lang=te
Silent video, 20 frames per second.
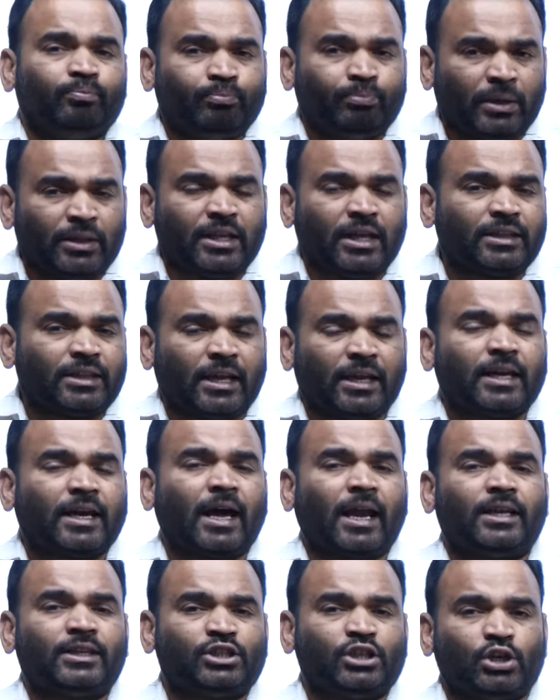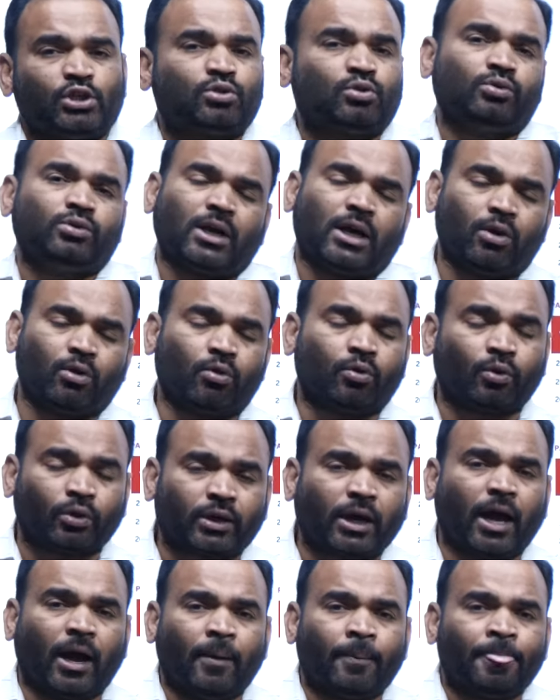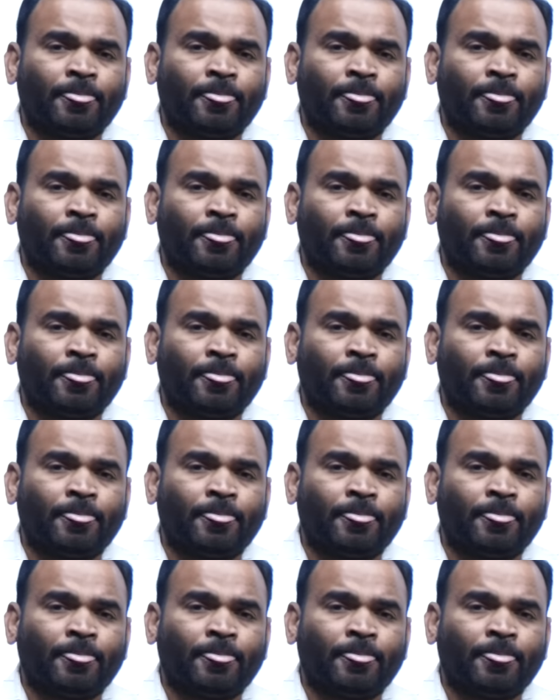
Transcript: పెద్ద ఎత్తున వెనకాల చేస్తూ ఉంటాడు ఒక కుట్ర